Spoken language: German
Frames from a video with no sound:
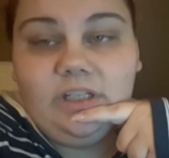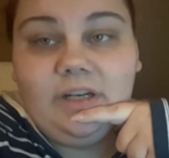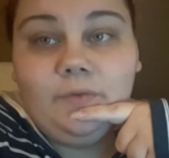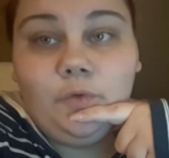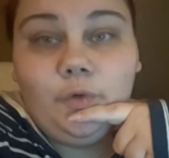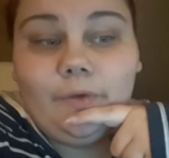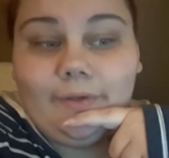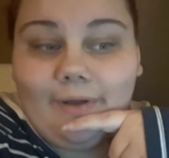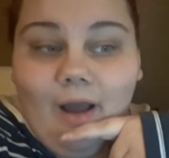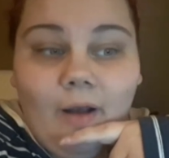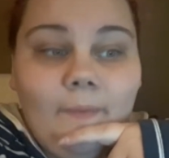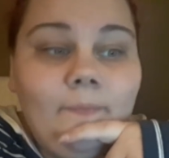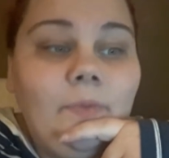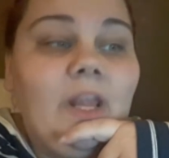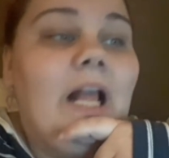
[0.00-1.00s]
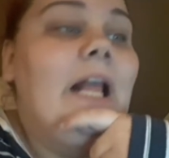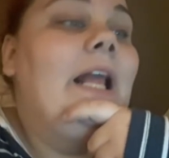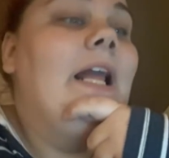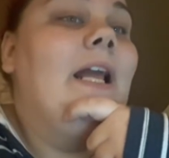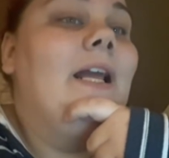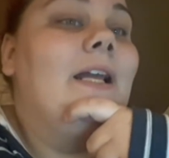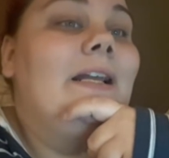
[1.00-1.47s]
Dann würde ich sagen,
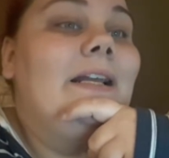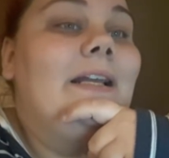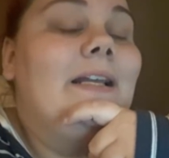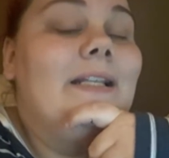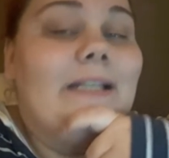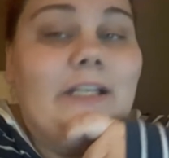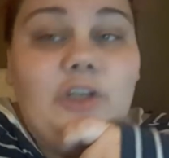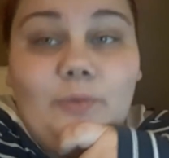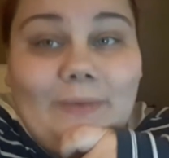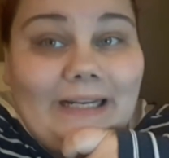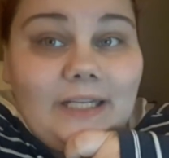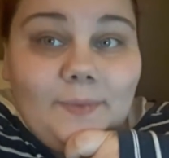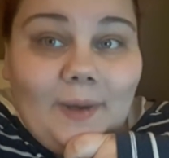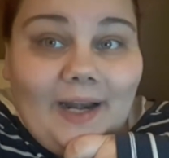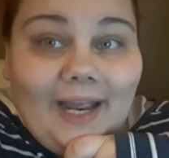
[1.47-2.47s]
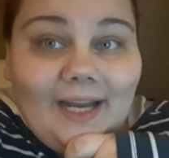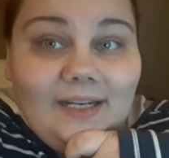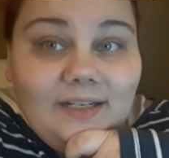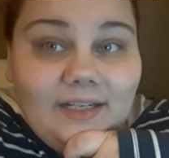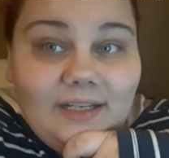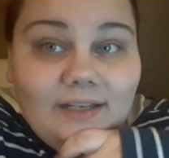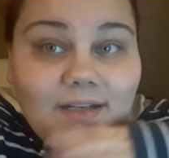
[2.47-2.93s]
setze ich mir jetzt mein
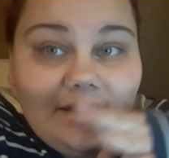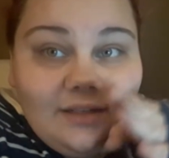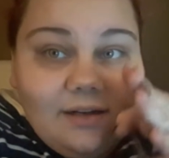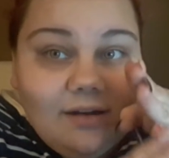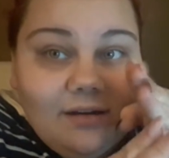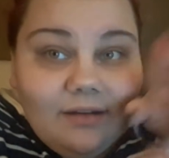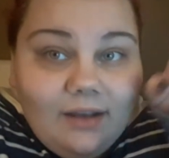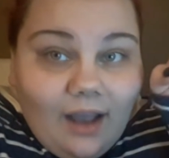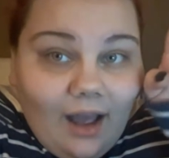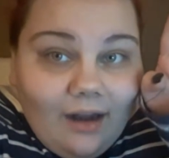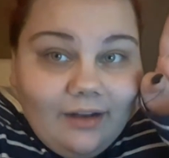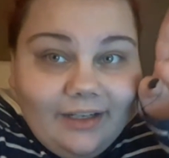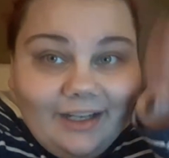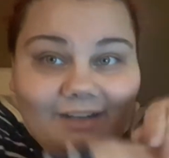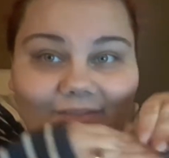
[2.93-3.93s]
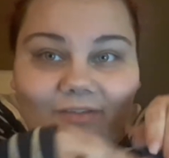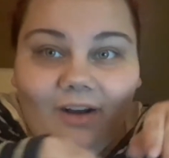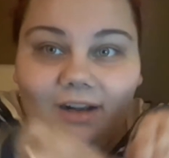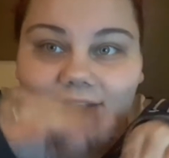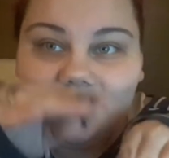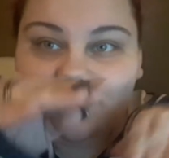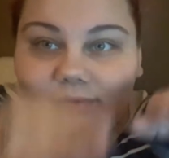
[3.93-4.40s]
Handy äh, gerade hin,
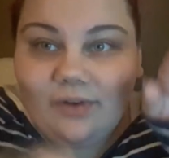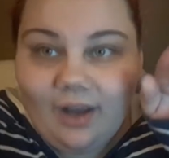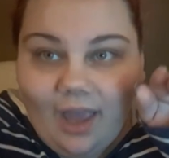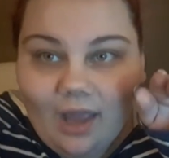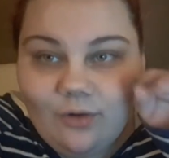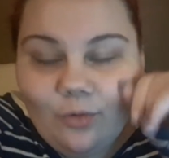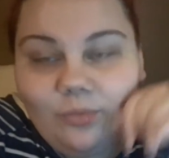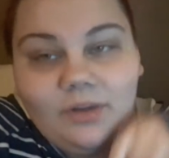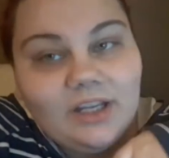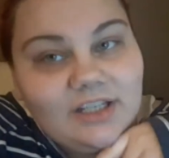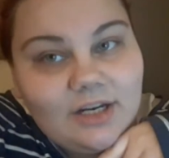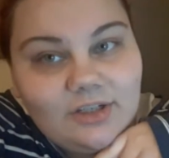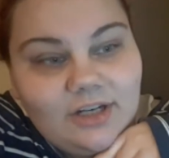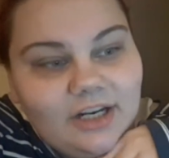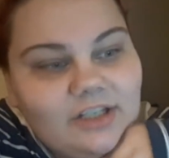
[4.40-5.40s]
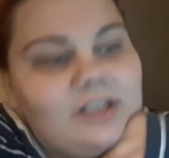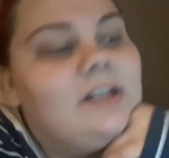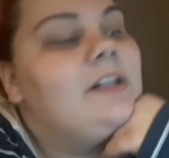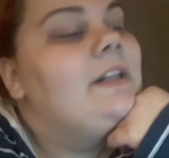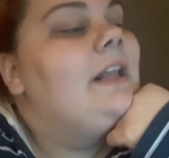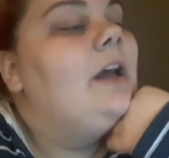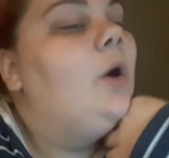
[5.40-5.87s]
weil so verkehrt rum geht ja schlecht.
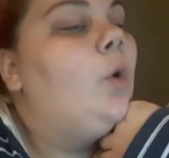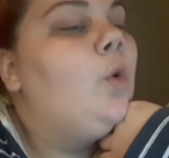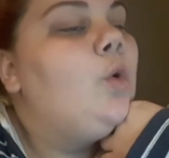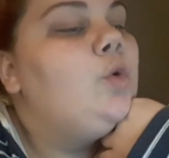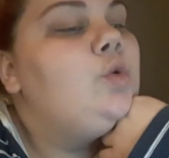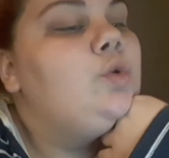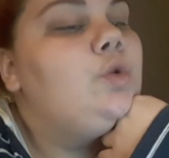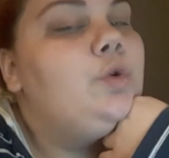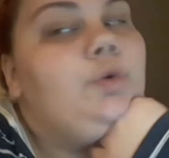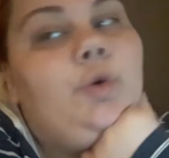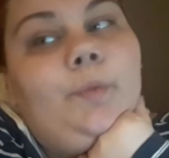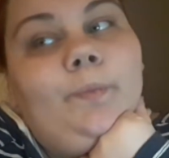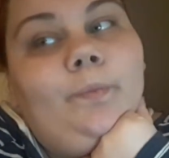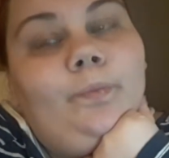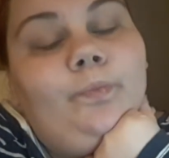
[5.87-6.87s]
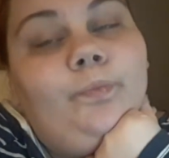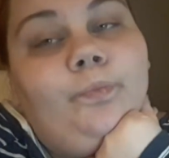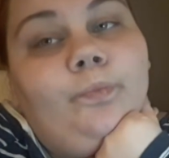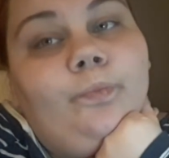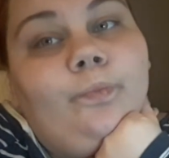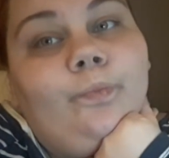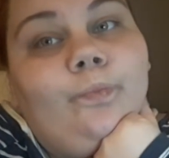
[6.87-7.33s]
Und ähm,
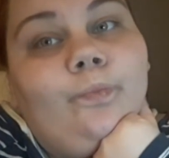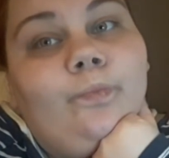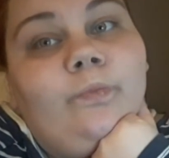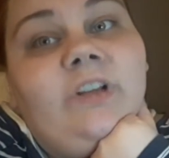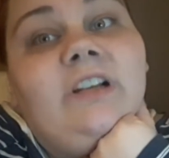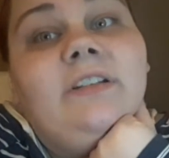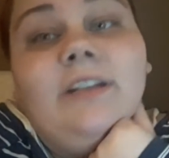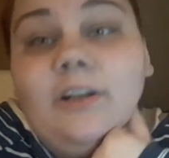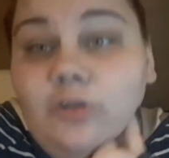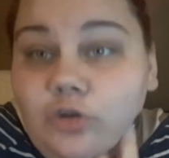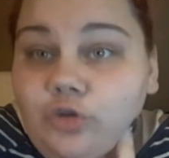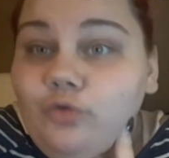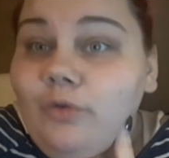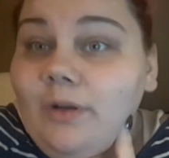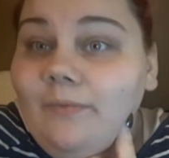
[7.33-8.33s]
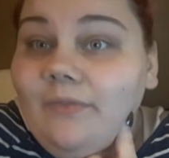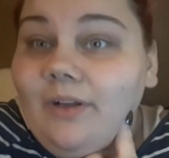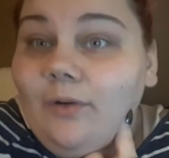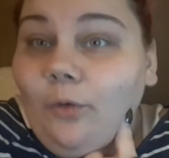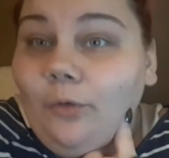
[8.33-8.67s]
dann streamen wir eine